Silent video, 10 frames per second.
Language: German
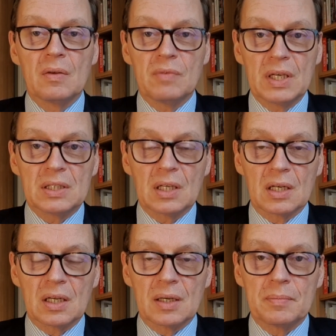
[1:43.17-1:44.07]

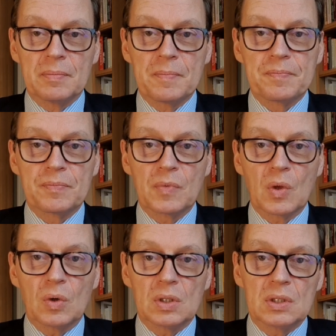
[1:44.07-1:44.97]
wehgetan haben.
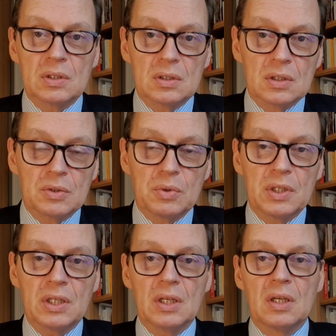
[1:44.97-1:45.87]
Und
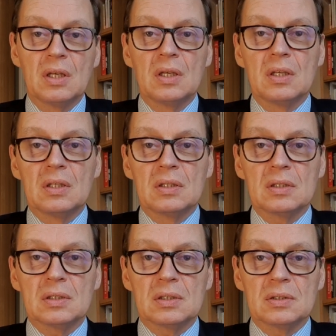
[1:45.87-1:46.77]
natürlich, äh,
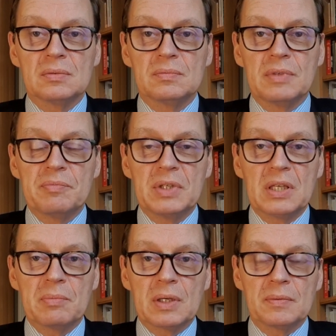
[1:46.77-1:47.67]
wenn wir
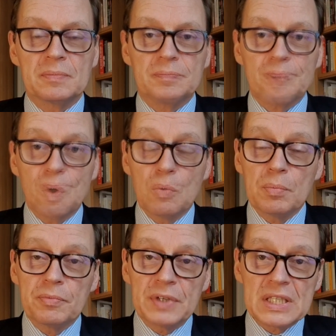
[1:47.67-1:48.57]
jemanden
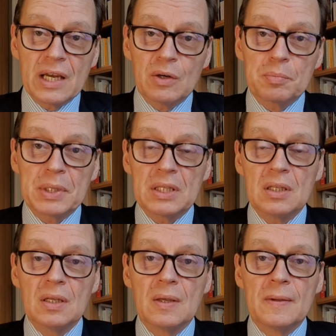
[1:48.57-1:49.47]
um Verzeihung
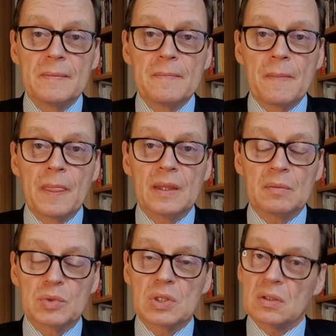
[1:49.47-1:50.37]
bitten, dann
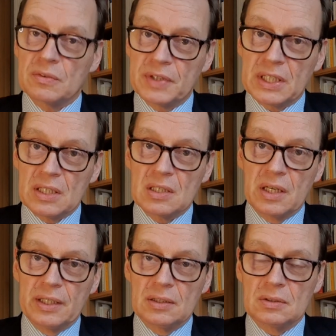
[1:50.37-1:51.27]
muss es auch wirklich
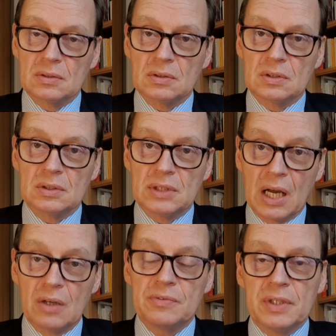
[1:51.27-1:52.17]
sein. Und
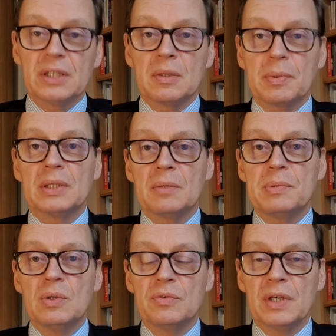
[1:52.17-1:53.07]
darauf legte Pater
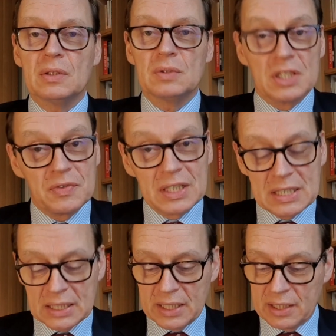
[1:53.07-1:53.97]
Pio Wert. Und deswegen
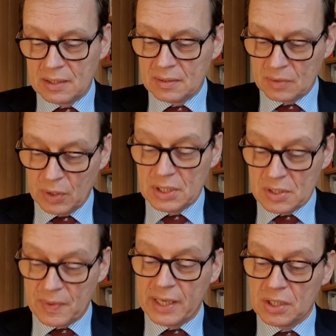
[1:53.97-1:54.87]
diese kleinen, heute
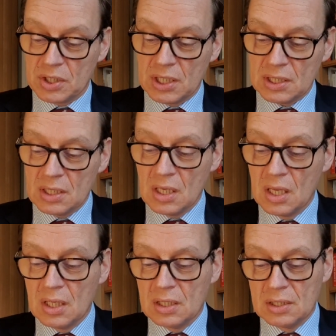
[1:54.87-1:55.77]
zwei Geschichten,
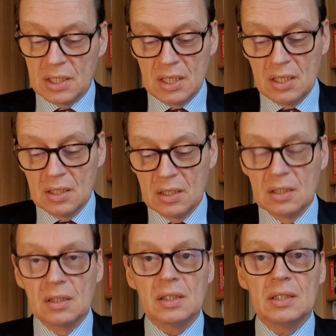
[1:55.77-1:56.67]
die
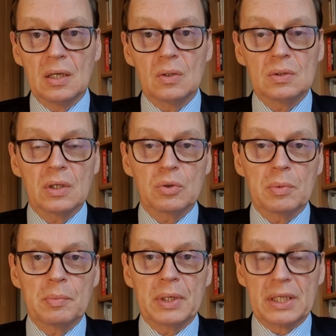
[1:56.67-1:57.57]
genau
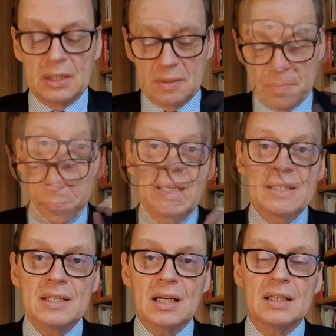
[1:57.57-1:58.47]
darüber berichten.
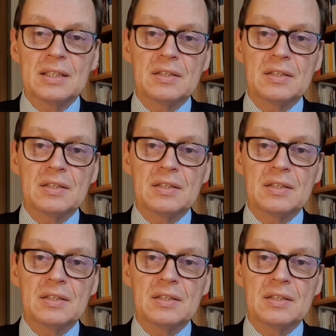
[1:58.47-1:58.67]
Denken Sie daran,